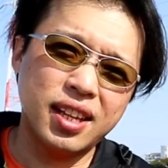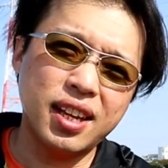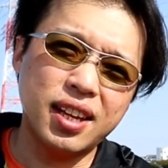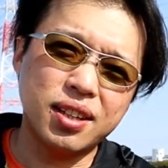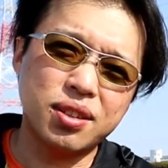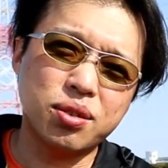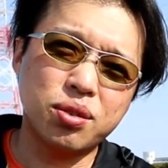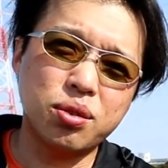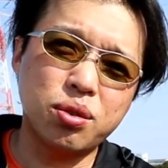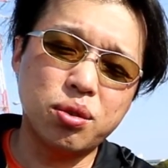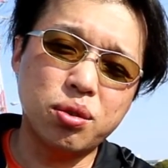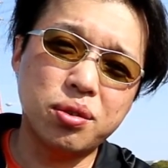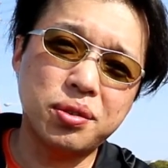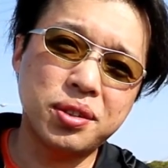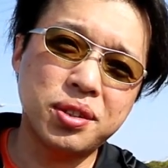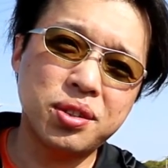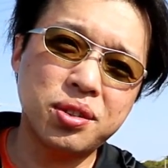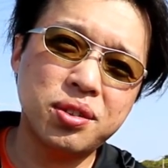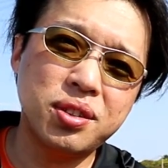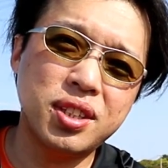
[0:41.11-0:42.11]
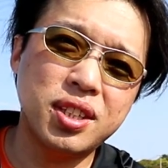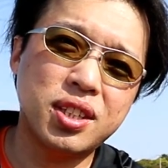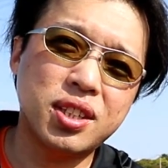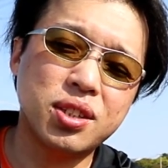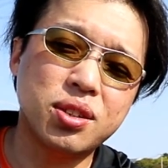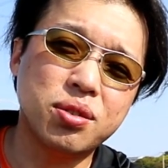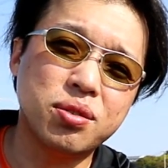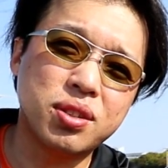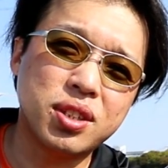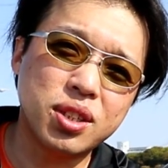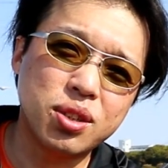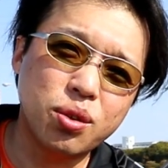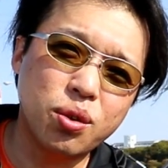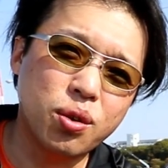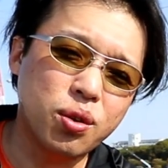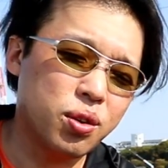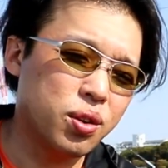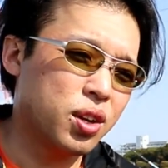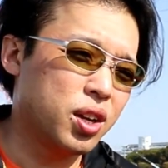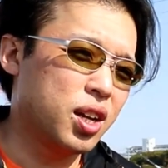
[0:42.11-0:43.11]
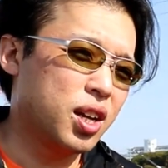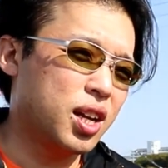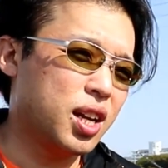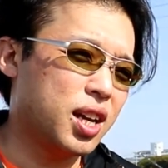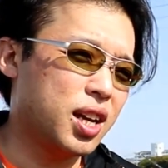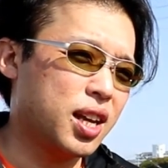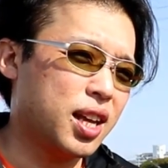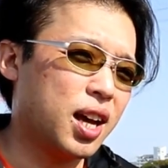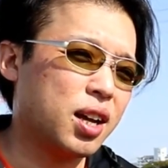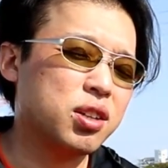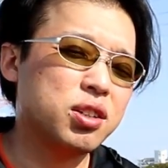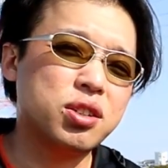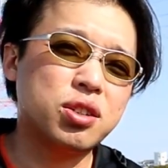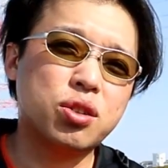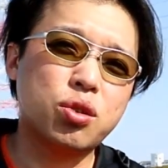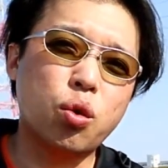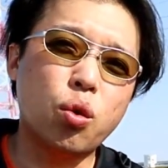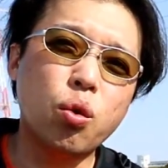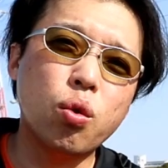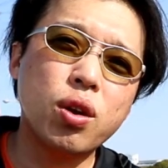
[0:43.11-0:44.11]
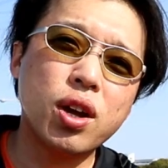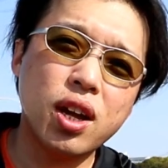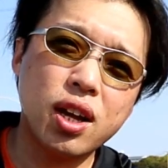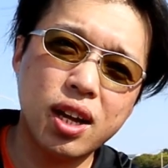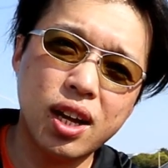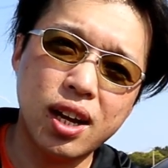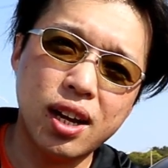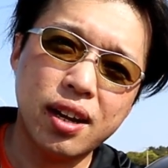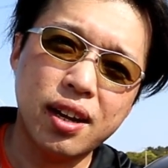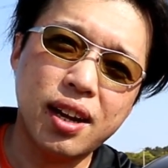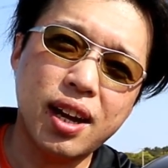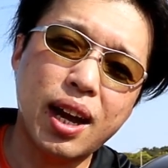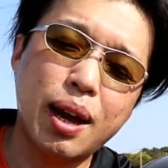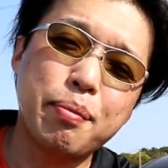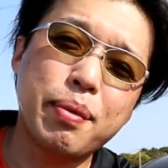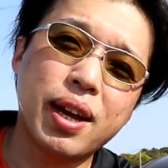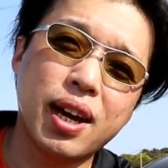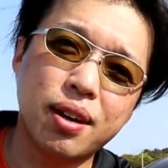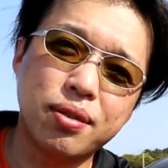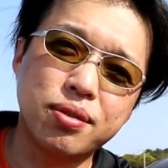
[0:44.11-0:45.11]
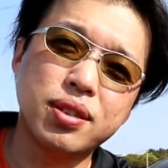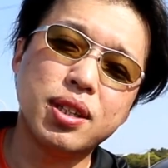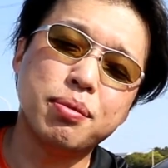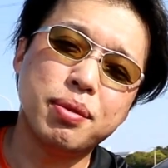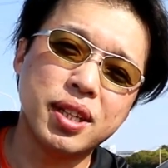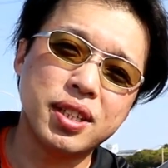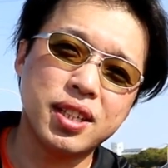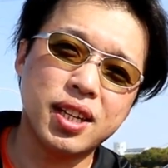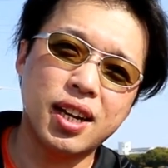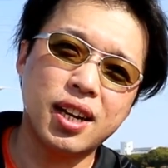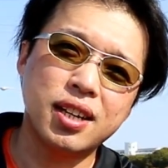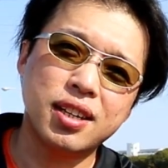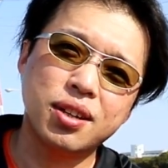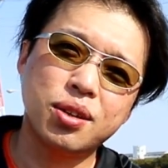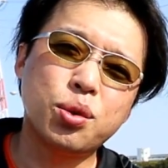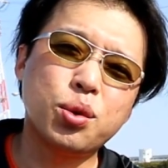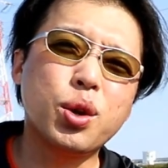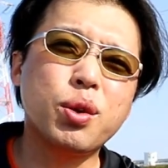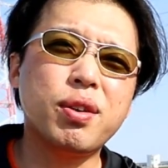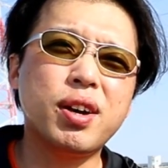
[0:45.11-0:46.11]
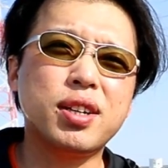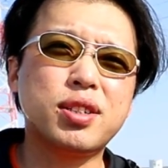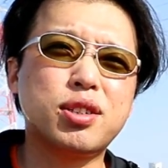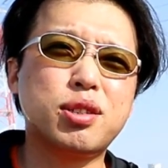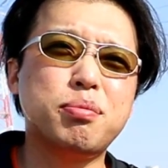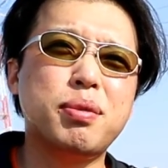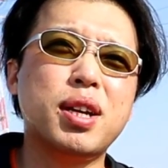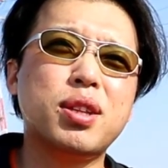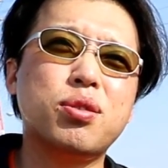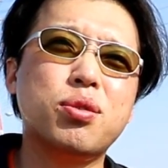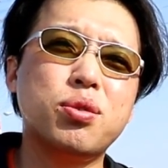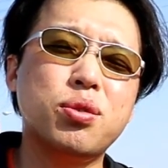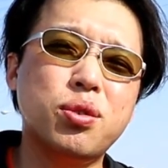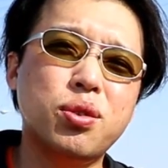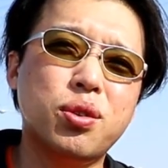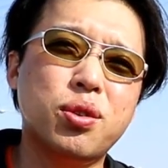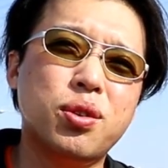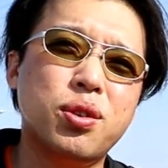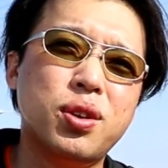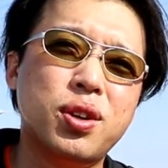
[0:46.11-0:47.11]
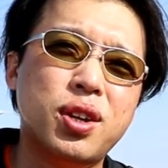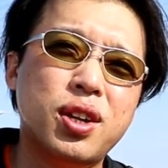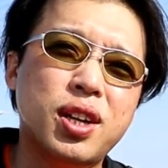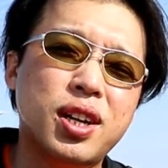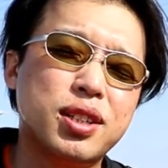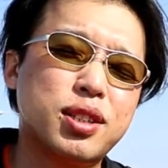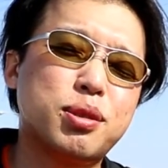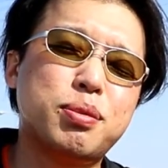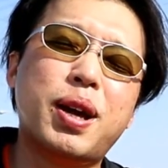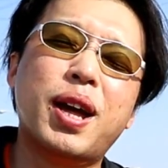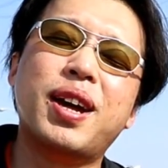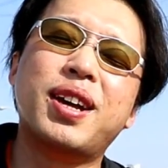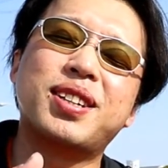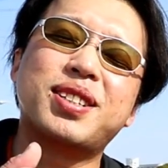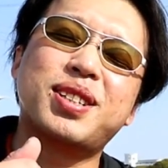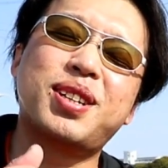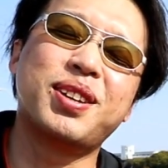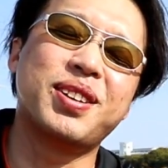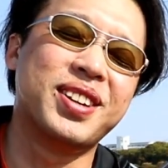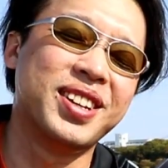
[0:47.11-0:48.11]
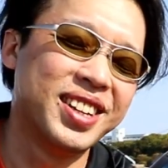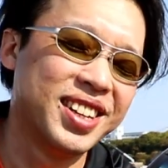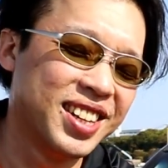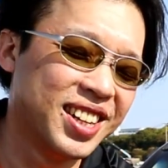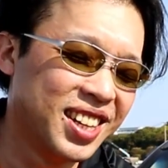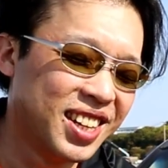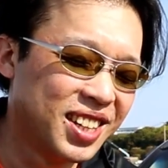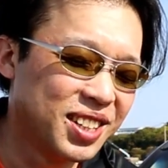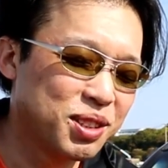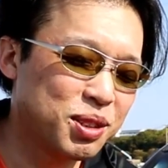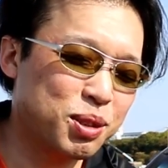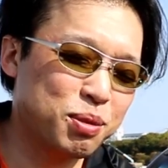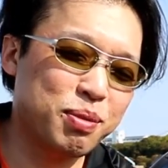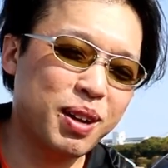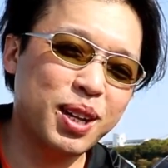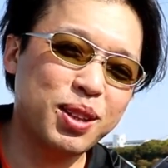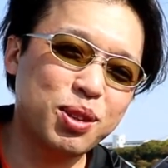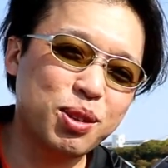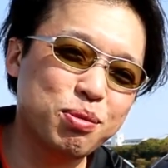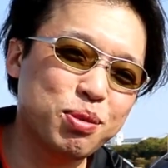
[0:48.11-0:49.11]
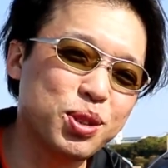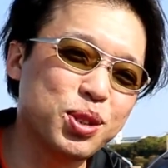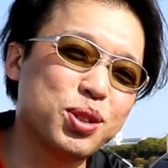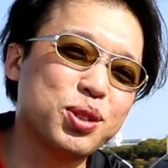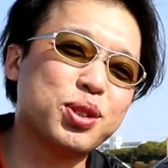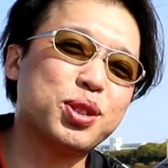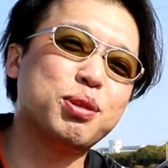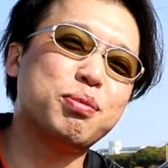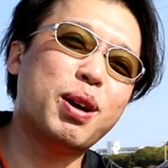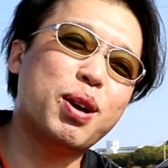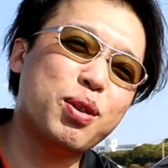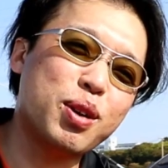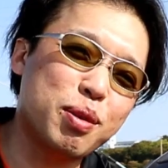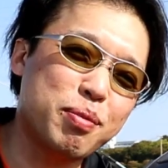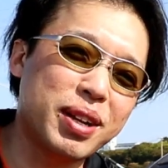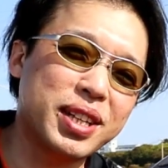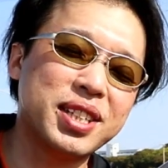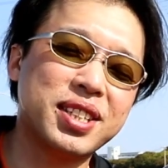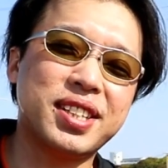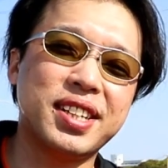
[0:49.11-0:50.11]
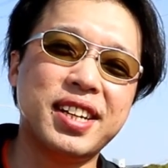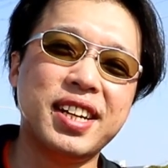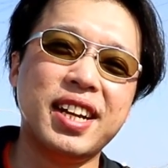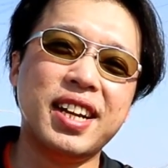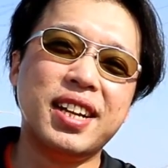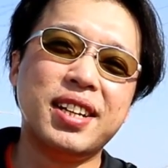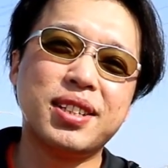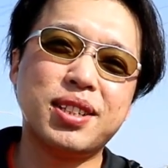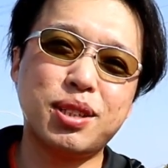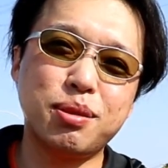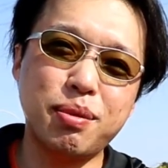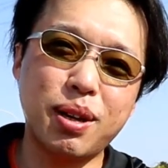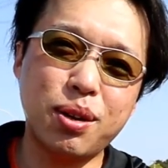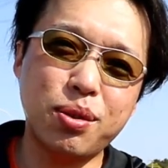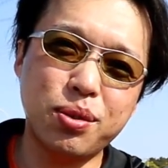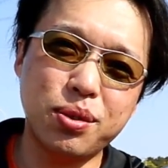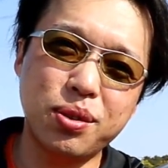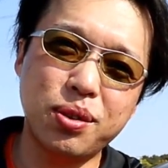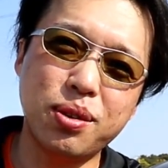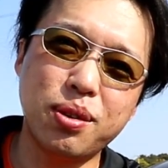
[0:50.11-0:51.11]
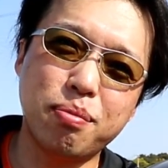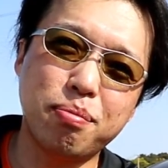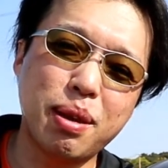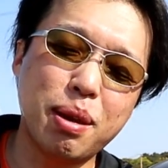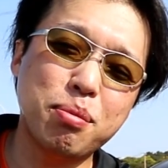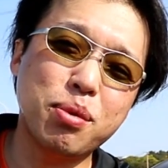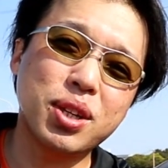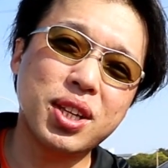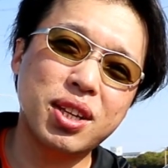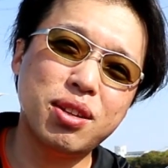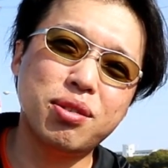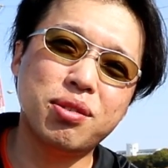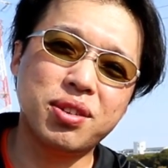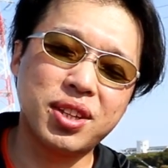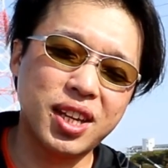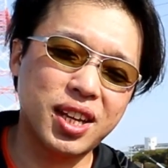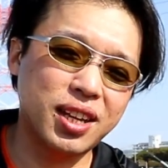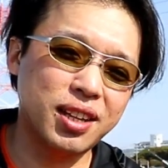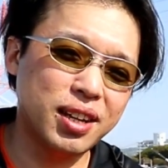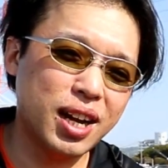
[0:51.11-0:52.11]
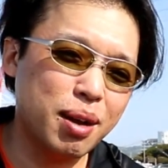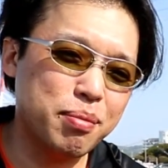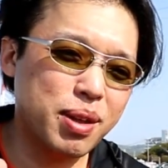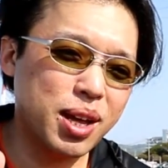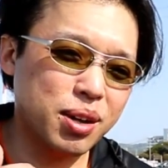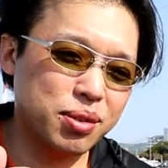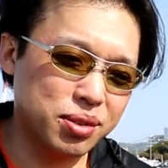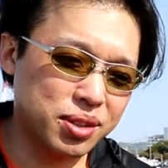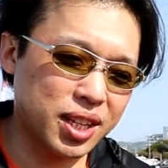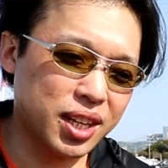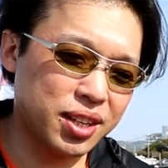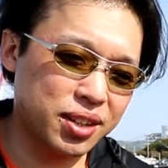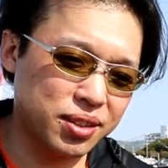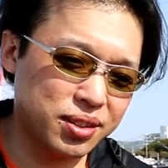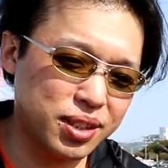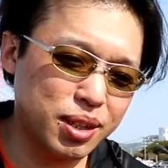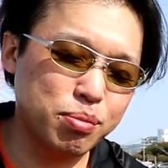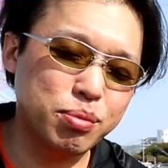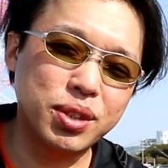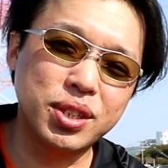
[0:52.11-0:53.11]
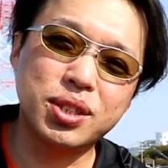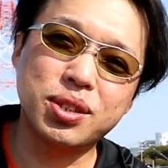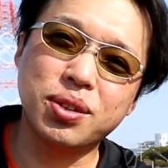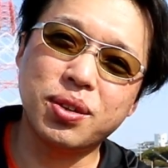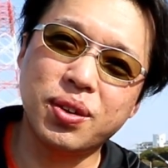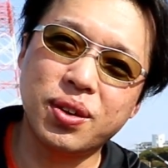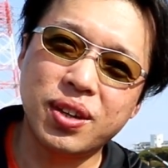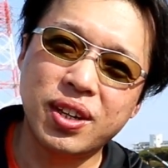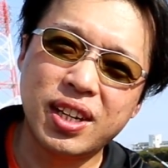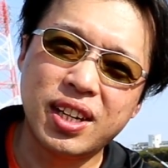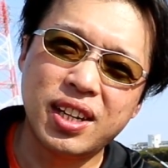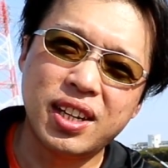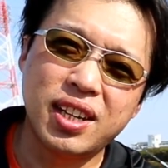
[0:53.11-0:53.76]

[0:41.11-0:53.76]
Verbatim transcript: で、そのろくじゅうにちのうちの、えー、約とおかかん雨が降りました。これはスマートの、ス, ス, スマートビューとスマホが混じって、スマホのメモ機能で雨が降った日を全部一応、